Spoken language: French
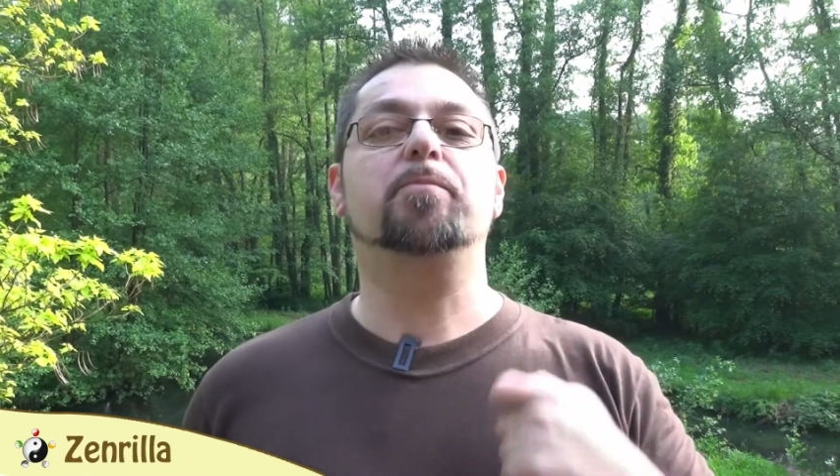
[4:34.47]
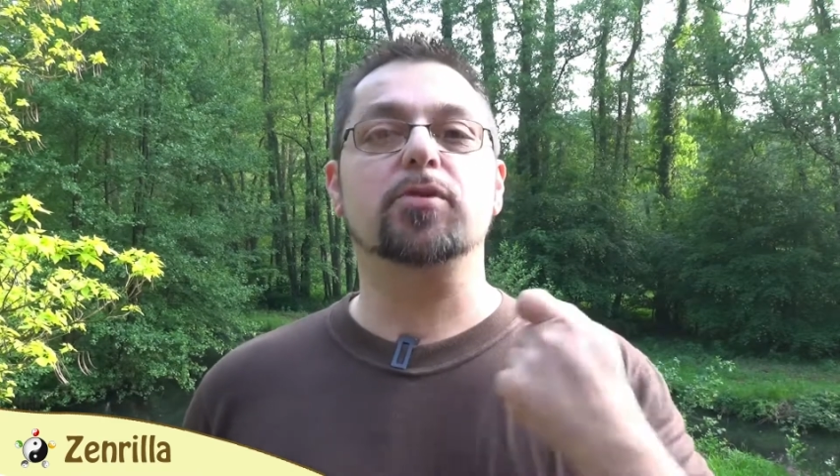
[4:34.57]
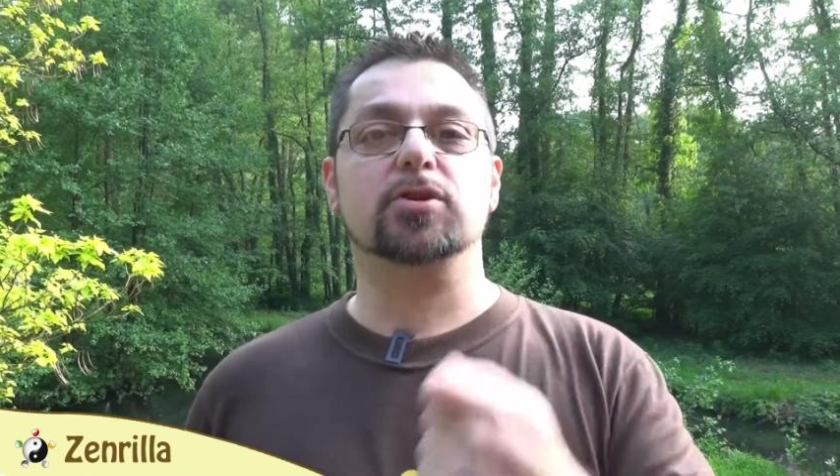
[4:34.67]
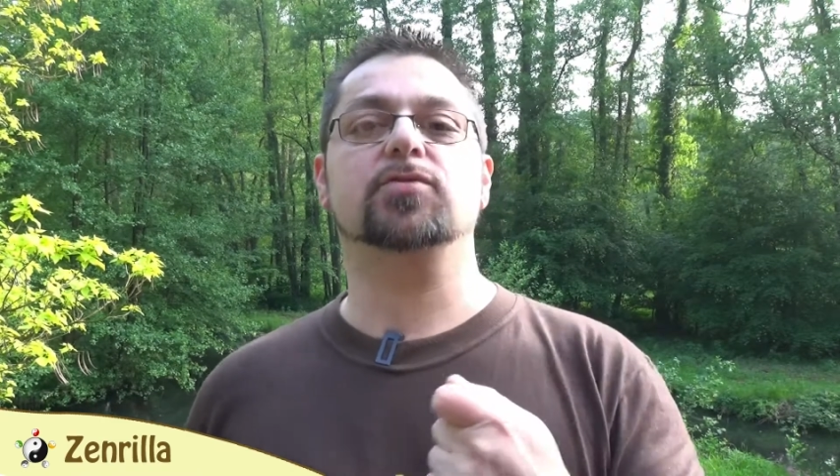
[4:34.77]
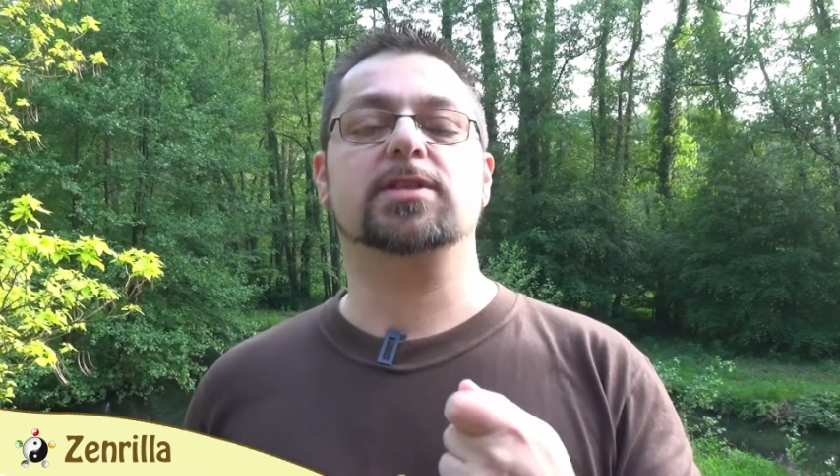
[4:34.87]

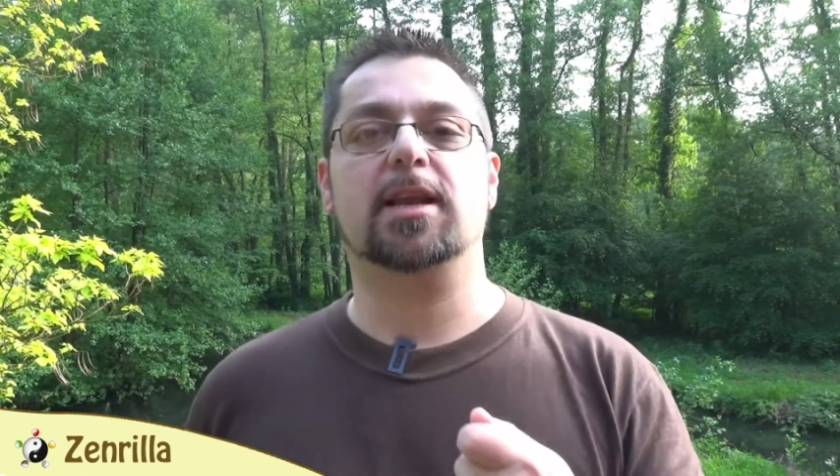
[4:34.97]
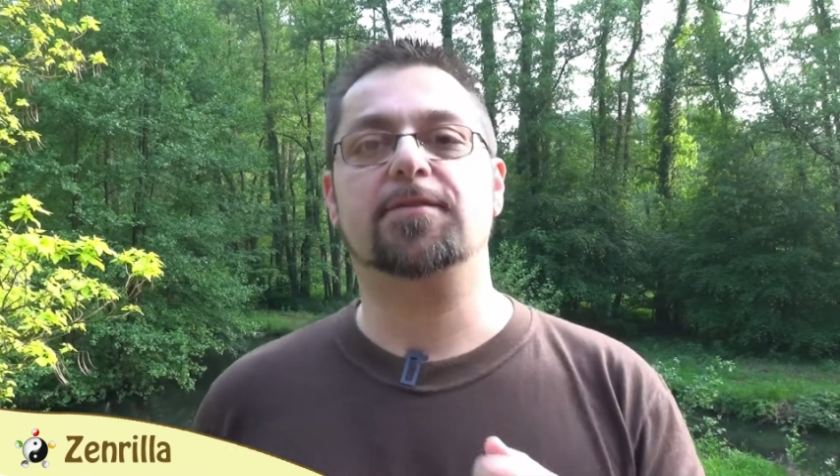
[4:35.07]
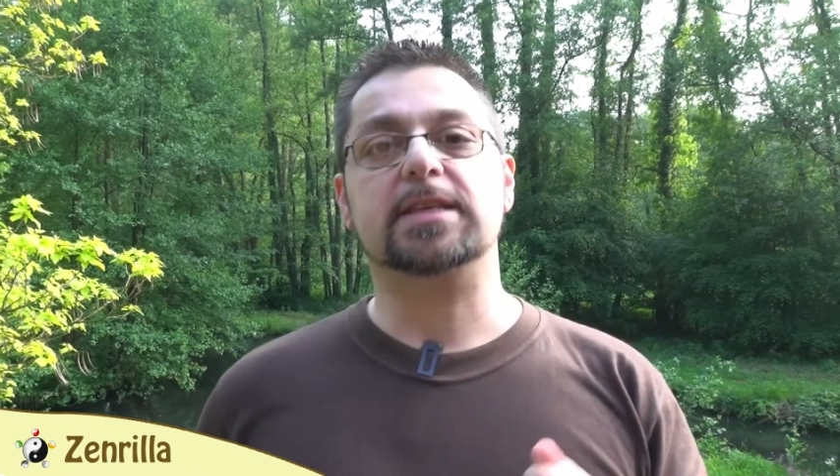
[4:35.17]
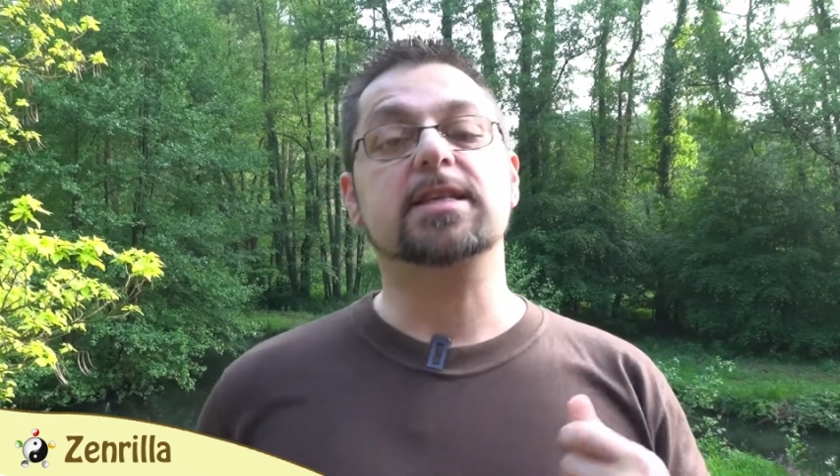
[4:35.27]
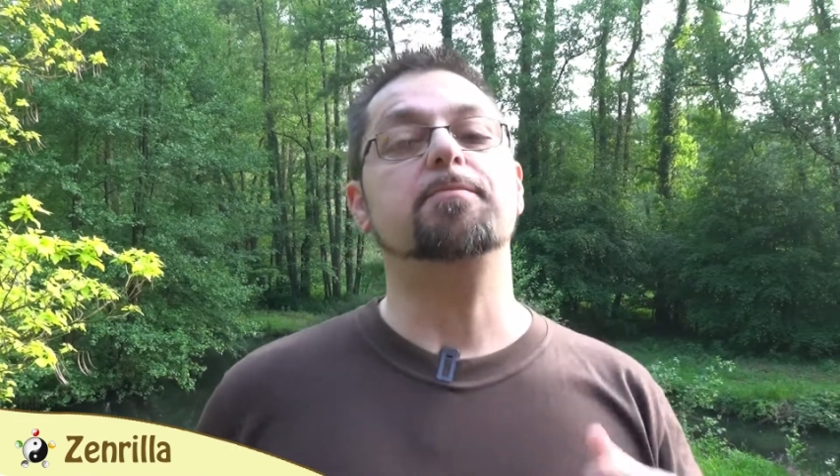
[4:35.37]
plus vous allez
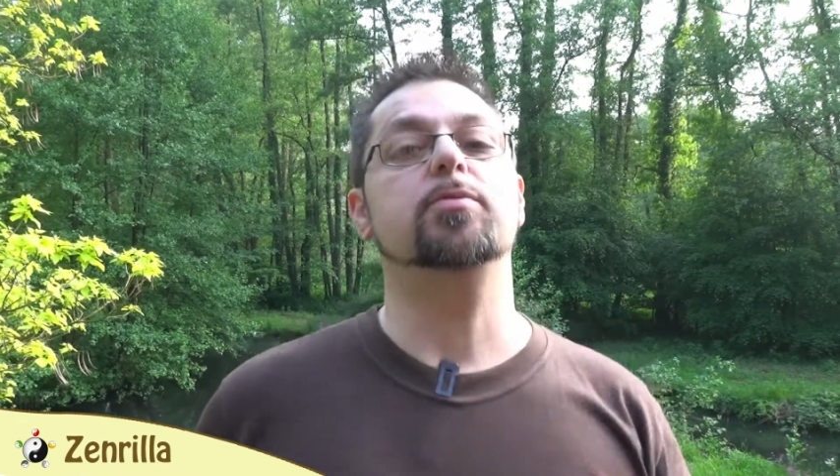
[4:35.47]
faire ça,